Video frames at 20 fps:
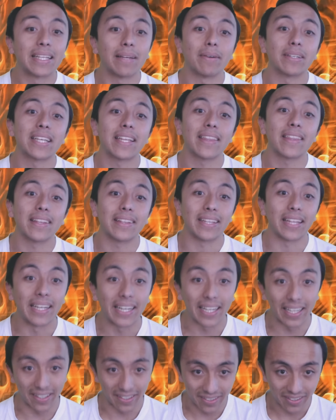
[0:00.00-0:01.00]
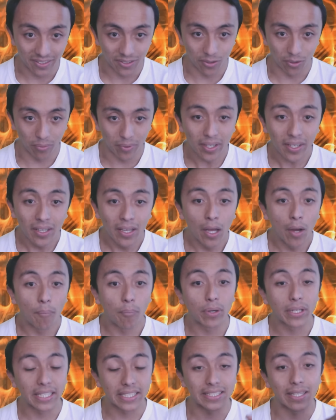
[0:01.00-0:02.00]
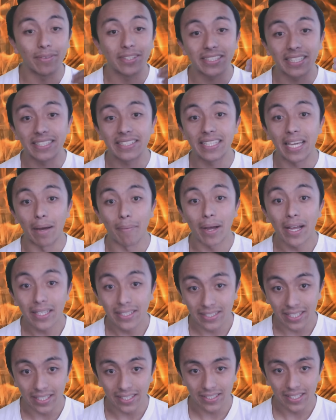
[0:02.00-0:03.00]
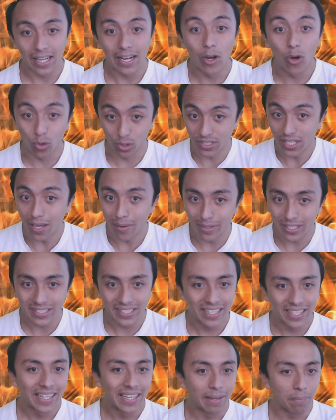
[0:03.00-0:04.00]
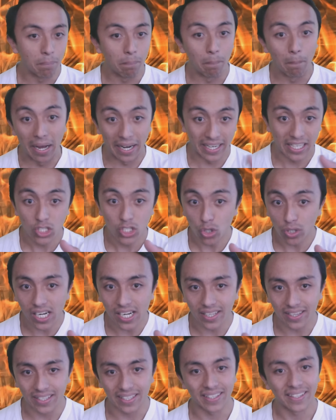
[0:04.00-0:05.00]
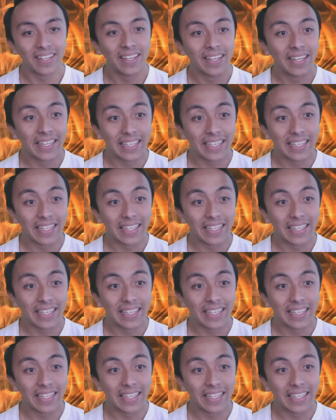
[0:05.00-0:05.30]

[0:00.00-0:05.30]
Te vas a detener, ¿no ve? Porque sabes que si avanzas, lo sabes, van a chocarte.